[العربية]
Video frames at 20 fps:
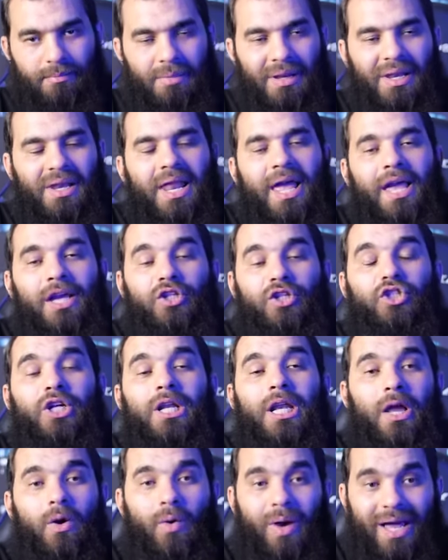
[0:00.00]
بالله
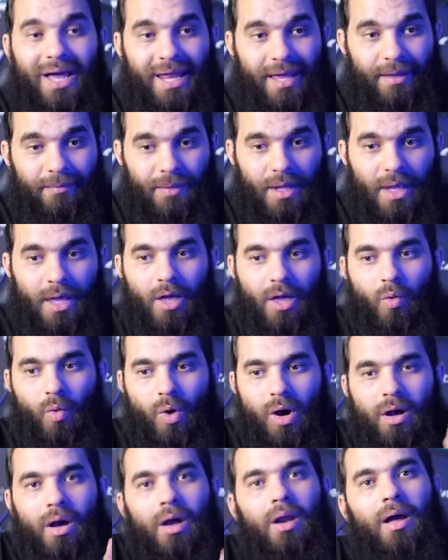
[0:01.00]
جل وعلا
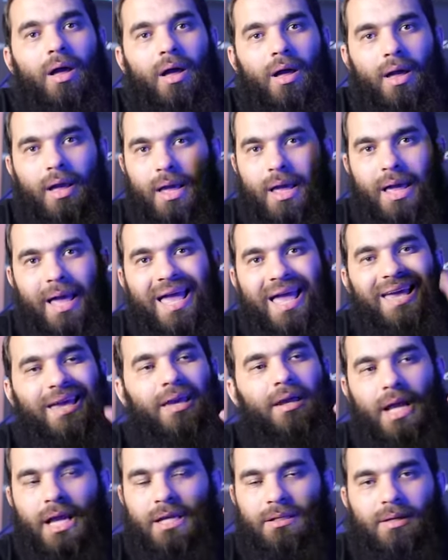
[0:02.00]
وقرأ
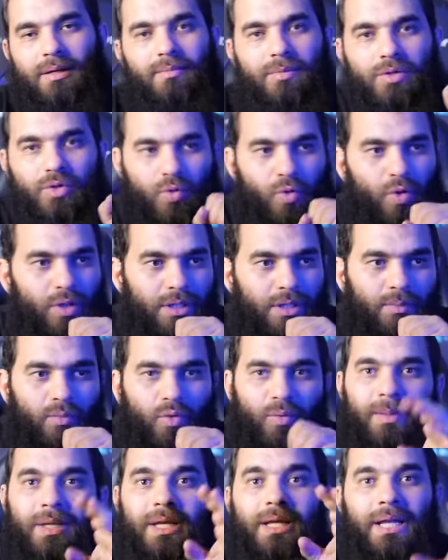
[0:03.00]
آخر آيتين من سورة
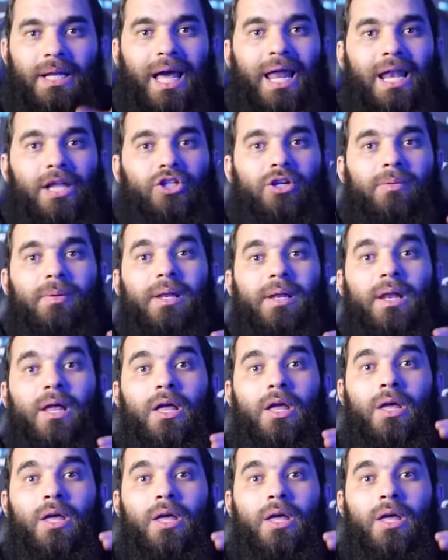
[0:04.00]
المؤمنين على جبل